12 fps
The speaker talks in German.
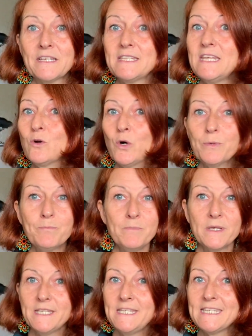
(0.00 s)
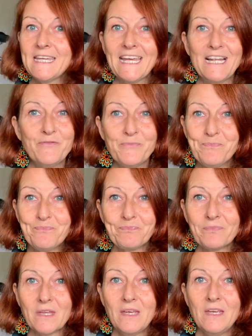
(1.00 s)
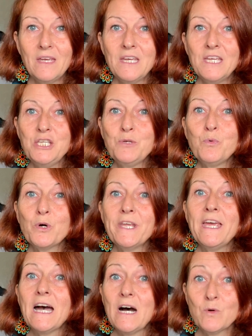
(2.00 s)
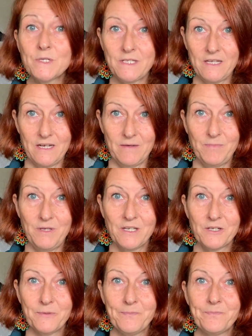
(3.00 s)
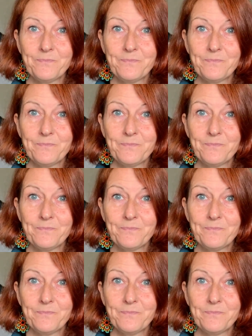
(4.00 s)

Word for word: sie konnten mir nicht helfen. Ich wurde austherapiert.